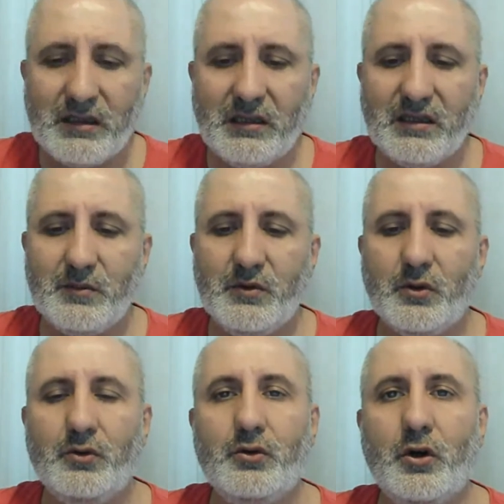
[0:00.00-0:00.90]
8
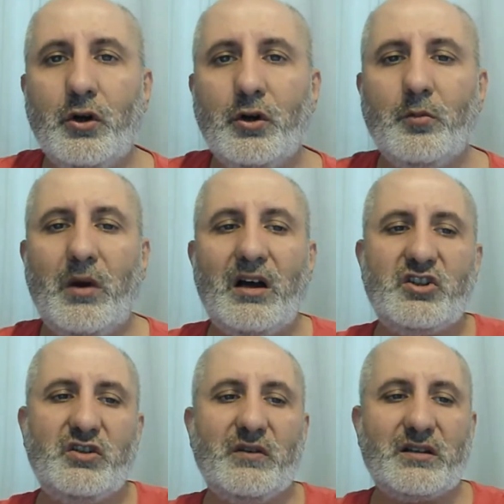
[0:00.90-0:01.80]
milyon euro
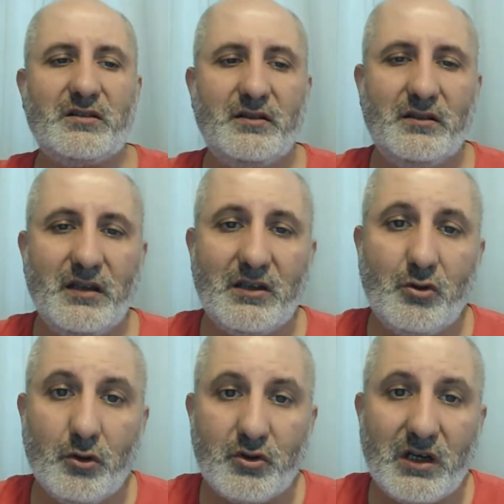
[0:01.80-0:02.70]
maaşı var.
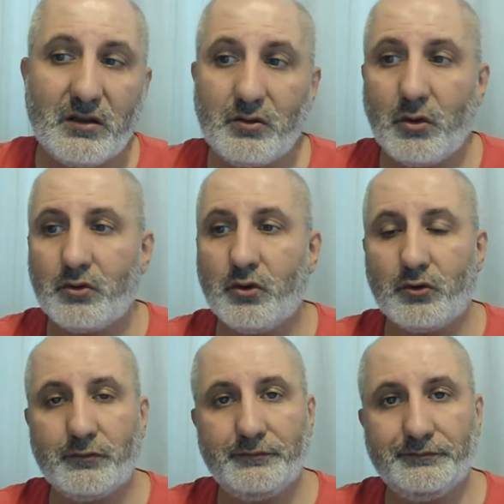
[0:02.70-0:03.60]
Nasıl olacak? Çok zor.